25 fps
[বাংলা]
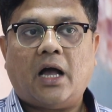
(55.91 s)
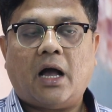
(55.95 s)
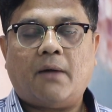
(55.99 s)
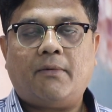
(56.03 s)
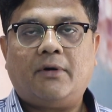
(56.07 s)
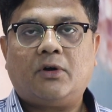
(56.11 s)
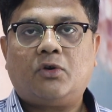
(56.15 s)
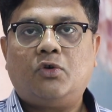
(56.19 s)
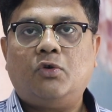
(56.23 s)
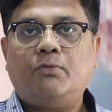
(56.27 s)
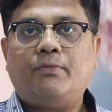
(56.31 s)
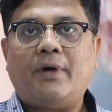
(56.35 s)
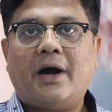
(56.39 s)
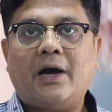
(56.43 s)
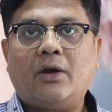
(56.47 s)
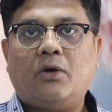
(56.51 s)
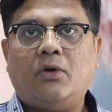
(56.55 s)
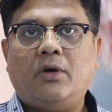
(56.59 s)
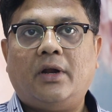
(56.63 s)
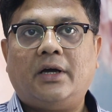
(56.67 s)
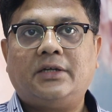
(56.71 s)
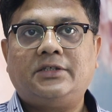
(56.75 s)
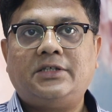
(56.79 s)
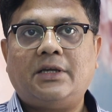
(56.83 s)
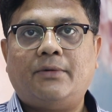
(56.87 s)
আমার খুব ভালো
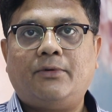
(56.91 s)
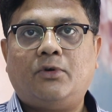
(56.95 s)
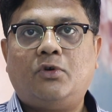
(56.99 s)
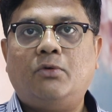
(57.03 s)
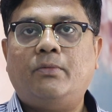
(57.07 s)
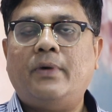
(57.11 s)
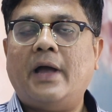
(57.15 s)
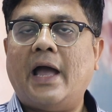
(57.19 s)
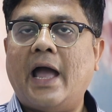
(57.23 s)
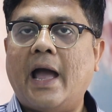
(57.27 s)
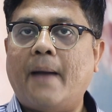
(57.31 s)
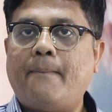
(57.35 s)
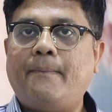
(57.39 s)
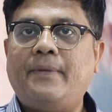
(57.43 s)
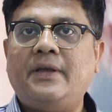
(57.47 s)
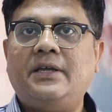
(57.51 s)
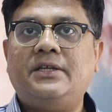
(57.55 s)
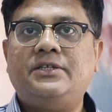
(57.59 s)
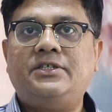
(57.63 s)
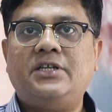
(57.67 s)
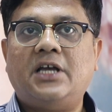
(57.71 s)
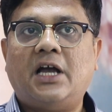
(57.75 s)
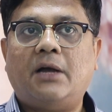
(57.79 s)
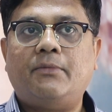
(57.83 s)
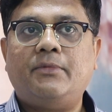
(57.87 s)
লাগছে আমি খুব হ্যাপি
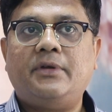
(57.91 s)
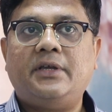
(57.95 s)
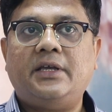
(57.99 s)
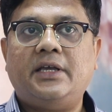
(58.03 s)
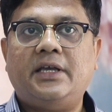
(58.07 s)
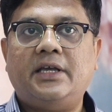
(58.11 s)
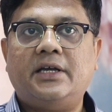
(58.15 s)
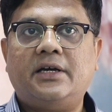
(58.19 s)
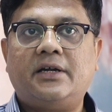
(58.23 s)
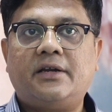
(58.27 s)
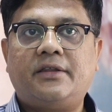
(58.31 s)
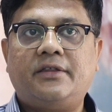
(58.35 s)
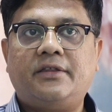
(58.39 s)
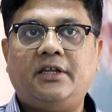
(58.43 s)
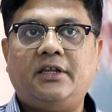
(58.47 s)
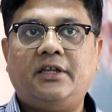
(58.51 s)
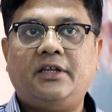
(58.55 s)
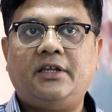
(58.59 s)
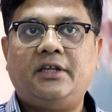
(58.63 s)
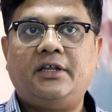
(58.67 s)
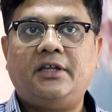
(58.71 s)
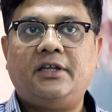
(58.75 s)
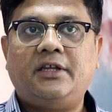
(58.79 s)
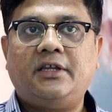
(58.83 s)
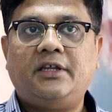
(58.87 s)
যে আমি এআরসির
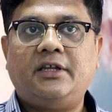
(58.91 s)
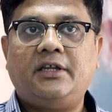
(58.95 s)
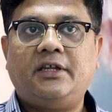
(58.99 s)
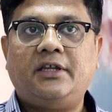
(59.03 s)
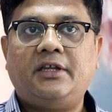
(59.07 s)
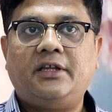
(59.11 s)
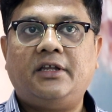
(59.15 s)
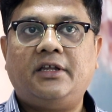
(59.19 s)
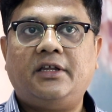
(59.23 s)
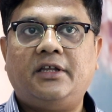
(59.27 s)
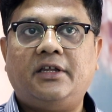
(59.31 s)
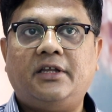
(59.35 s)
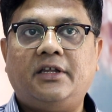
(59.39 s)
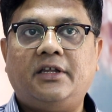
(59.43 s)
মতো এমন একটা